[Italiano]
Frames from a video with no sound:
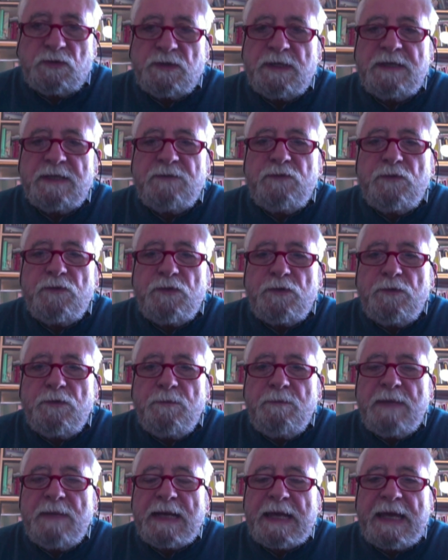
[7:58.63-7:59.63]
di
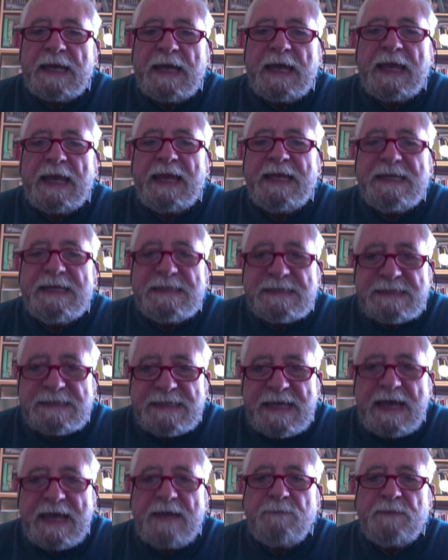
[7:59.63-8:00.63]
lavoro, ma che
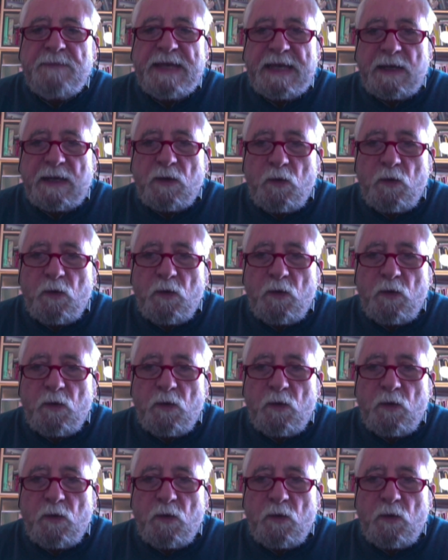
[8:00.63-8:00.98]
insieme a